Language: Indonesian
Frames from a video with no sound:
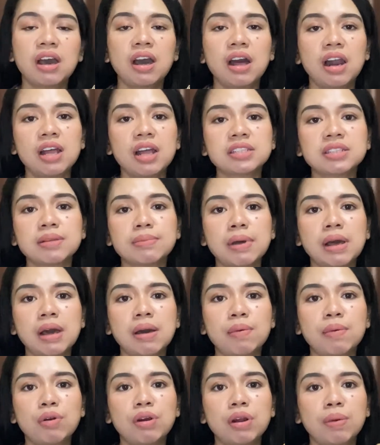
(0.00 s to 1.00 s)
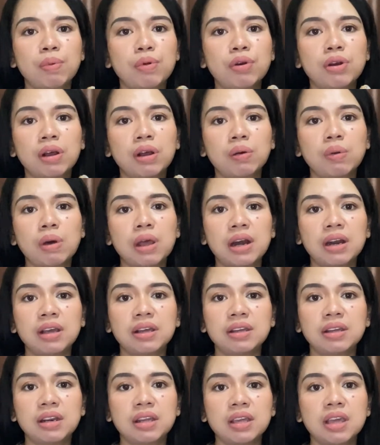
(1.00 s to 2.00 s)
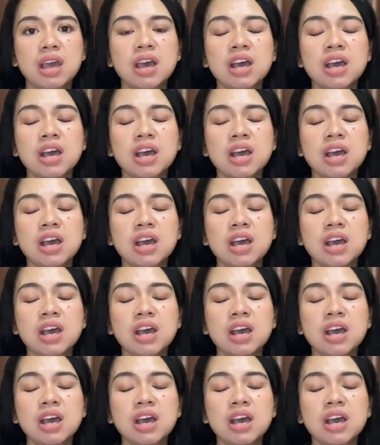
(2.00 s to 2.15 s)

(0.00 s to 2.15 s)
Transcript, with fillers: kalah sama produk-produk luar negeri